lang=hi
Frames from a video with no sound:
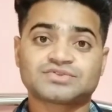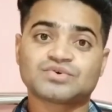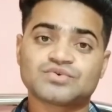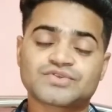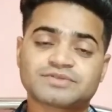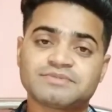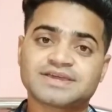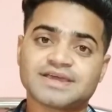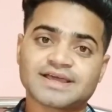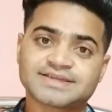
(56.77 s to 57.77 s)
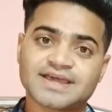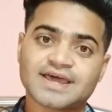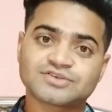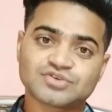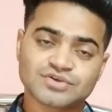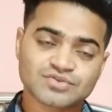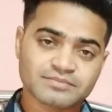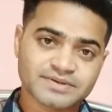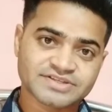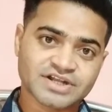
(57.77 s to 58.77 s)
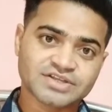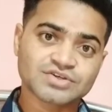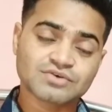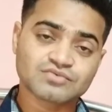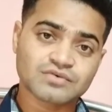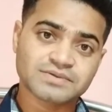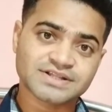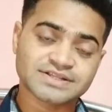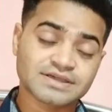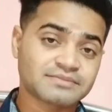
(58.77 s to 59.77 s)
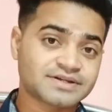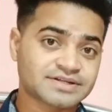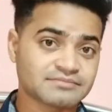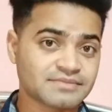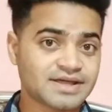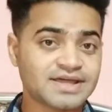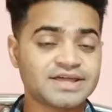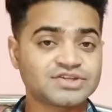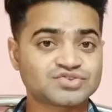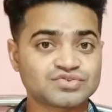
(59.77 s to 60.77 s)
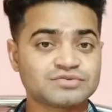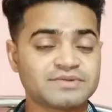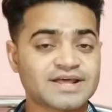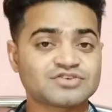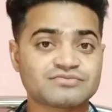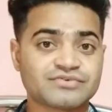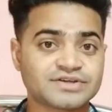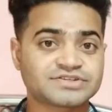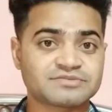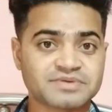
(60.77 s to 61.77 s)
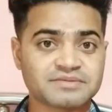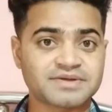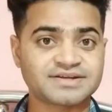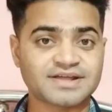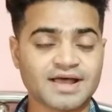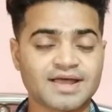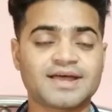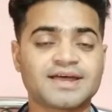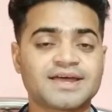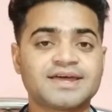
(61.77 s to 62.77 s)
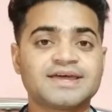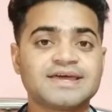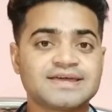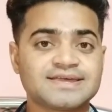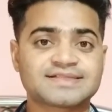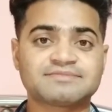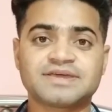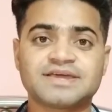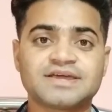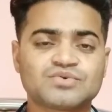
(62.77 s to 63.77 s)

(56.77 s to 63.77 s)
तो उसमें क्या क्या जो है उसको परेशानी हुआ वो बताते हैं बट मैं जो मेरा जो फर्स्ट पेमेंट आया है इसमें